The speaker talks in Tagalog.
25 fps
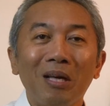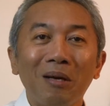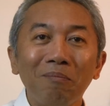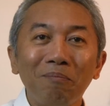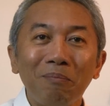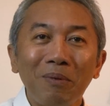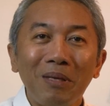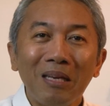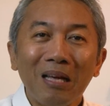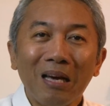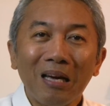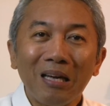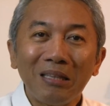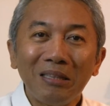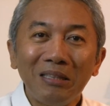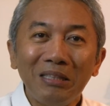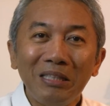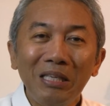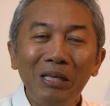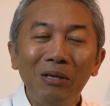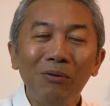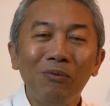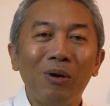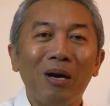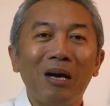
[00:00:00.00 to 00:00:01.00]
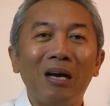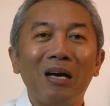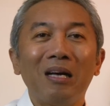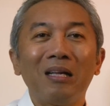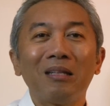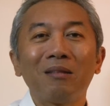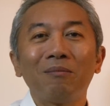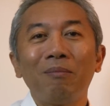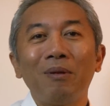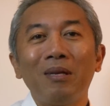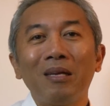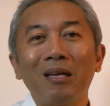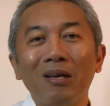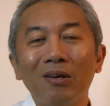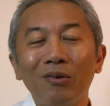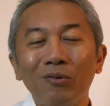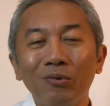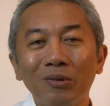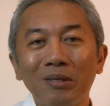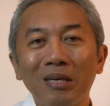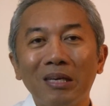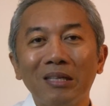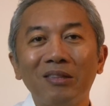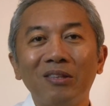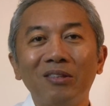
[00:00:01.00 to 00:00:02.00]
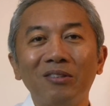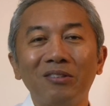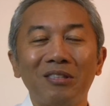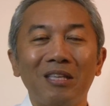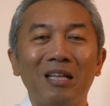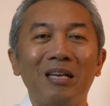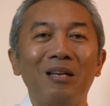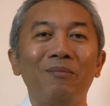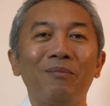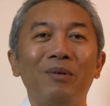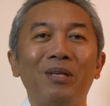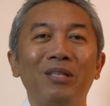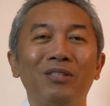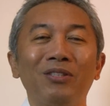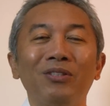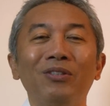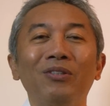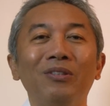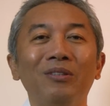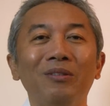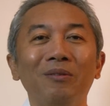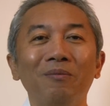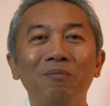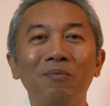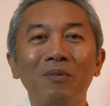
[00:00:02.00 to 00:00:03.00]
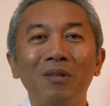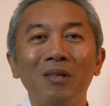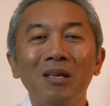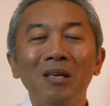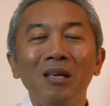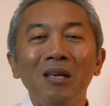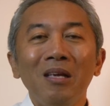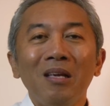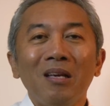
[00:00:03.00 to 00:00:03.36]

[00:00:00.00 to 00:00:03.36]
Yun ang pinakadiwa at pinakaugat ng selebrasyon.